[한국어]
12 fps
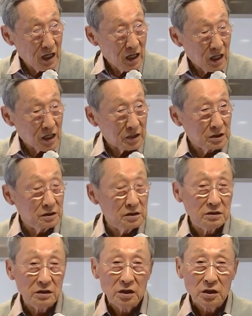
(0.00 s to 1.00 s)

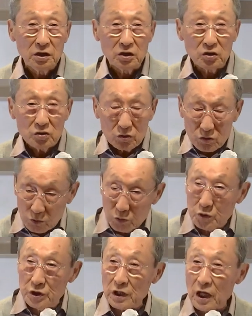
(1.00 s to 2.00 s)
나를
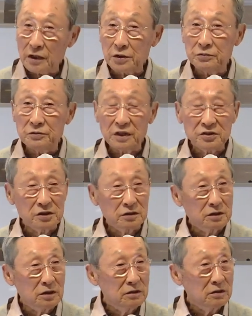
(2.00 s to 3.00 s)
유지하기
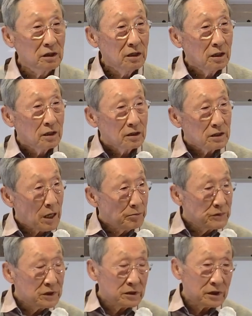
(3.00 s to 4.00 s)
위해서는
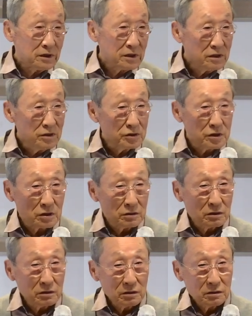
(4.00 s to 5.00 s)
남들의
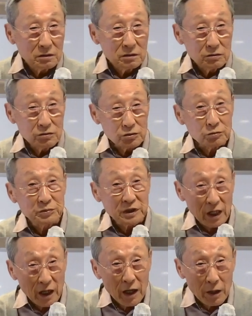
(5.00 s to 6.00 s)

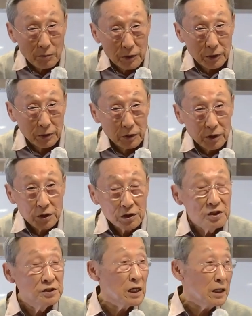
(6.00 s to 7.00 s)
인정쯤이야 뭐예요?
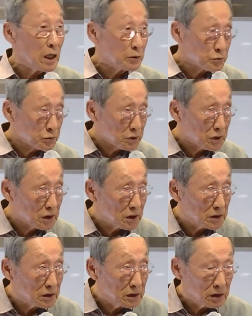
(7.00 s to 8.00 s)
희생할 수 있는
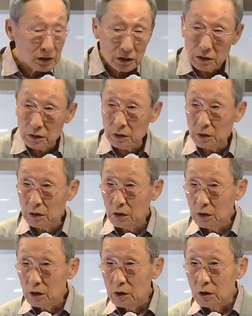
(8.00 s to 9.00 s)
어,
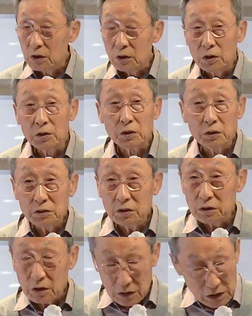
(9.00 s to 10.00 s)
그런
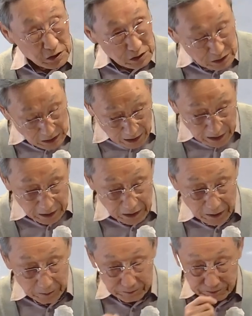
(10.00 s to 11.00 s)
길을 가야
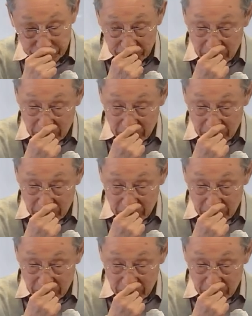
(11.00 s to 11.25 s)
돼요. 음.